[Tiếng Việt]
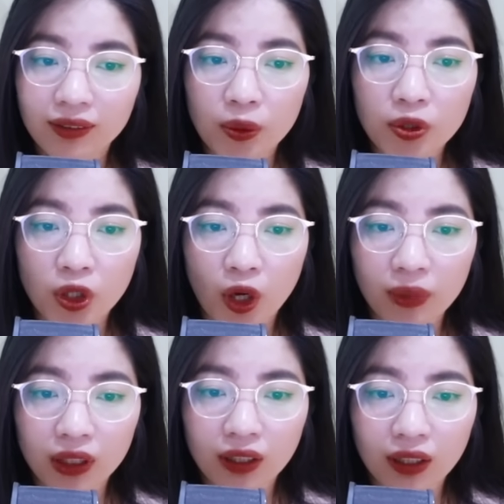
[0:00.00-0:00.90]
Nếu như nó
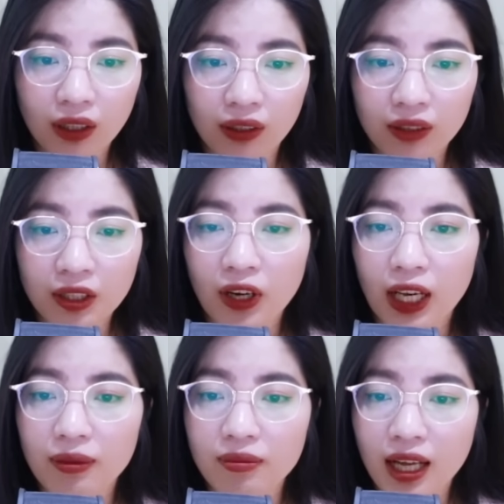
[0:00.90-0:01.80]
mất tích thật thì
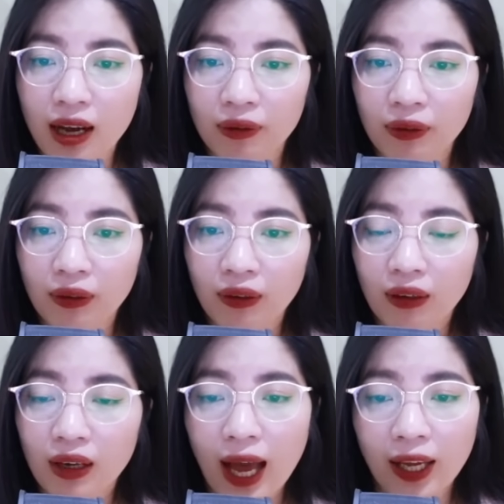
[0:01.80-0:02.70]
phải làm sao?
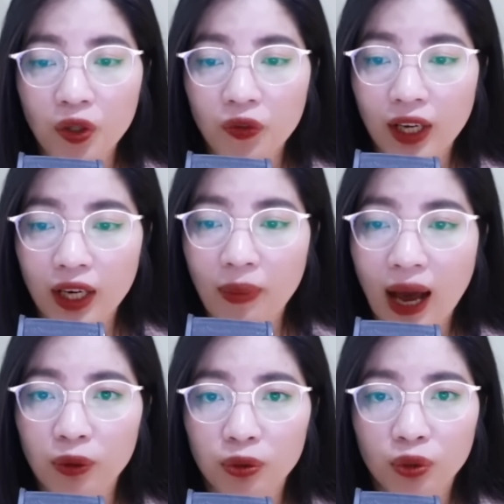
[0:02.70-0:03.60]
Anh có phải là
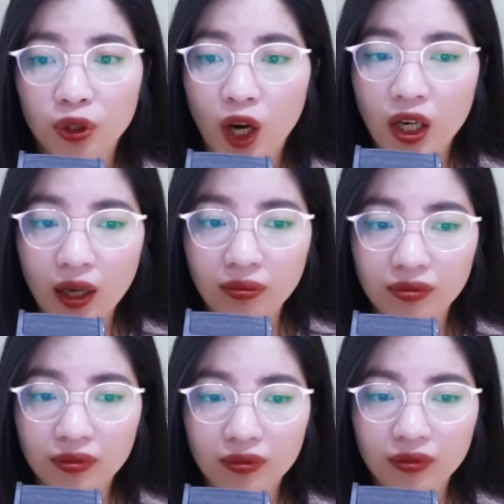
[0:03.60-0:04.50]
ba của tụi nó không?
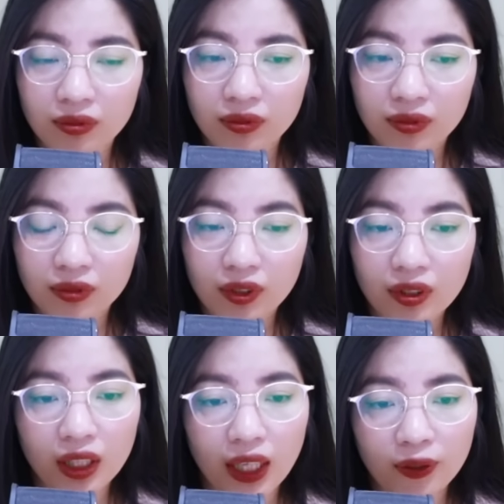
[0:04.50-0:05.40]

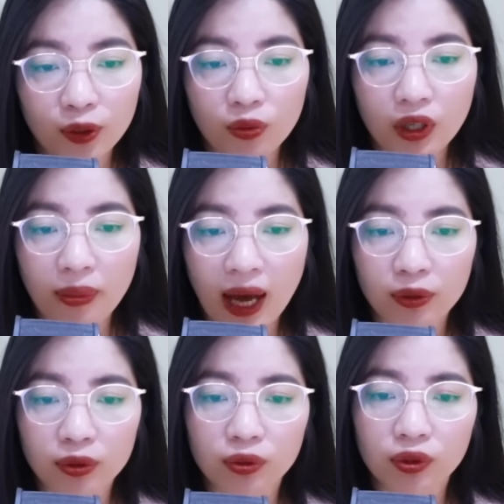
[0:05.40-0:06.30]
Thì anh đúng là ba
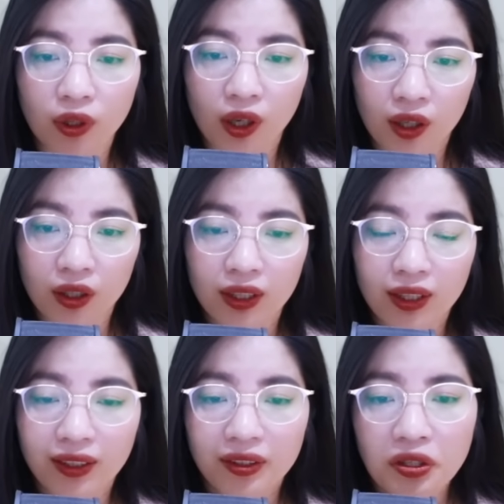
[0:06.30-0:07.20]
của tụi nó.
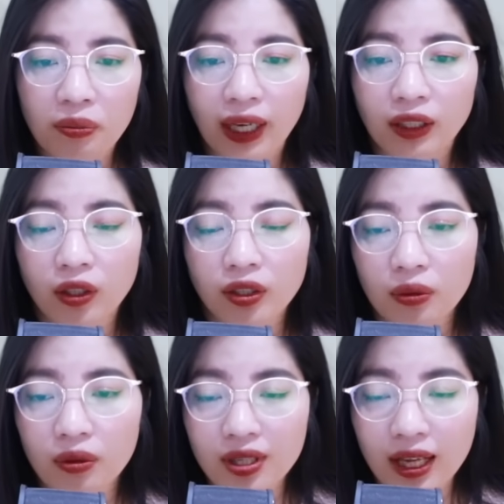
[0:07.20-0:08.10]
Nhưng mà anh nói
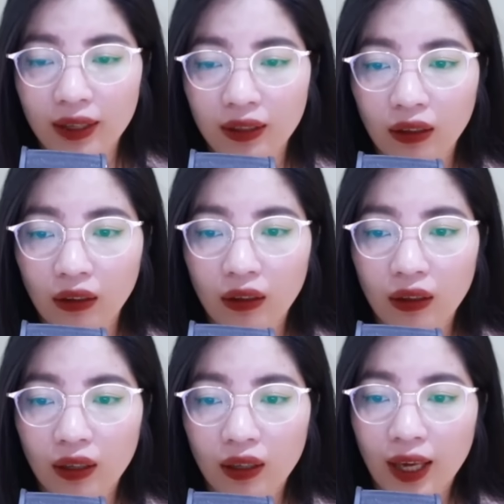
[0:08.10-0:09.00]
đâu có sai.
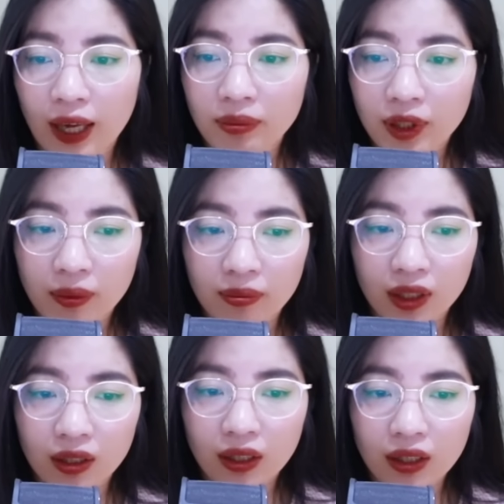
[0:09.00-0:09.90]
Em tìm ấy,
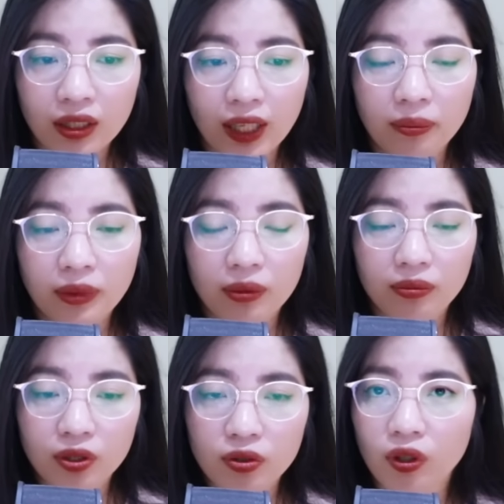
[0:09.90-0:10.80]
thì em
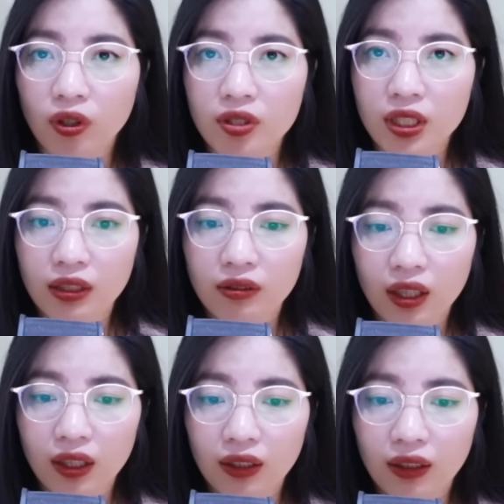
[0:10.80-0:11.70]
tìm được rồi còn gì
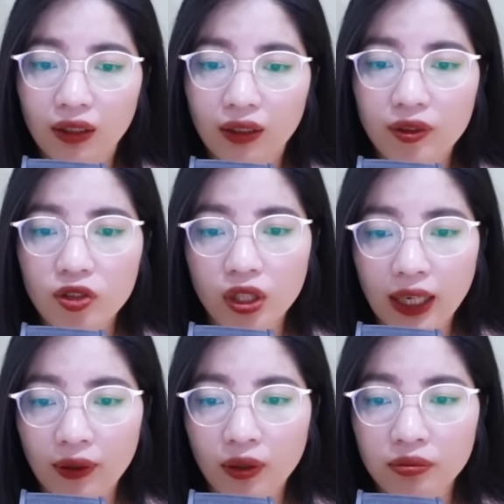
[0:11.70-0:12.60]
nữa. Chừng
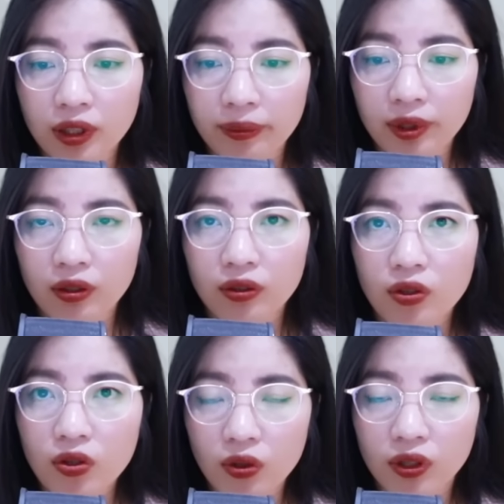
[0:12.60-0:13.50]
nào không tìm được
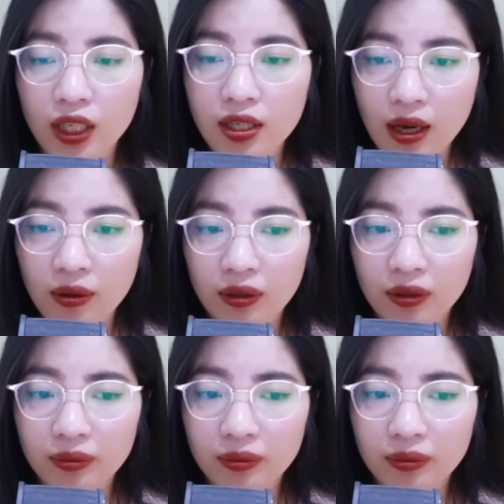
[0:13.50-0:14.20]
rồi tính sau.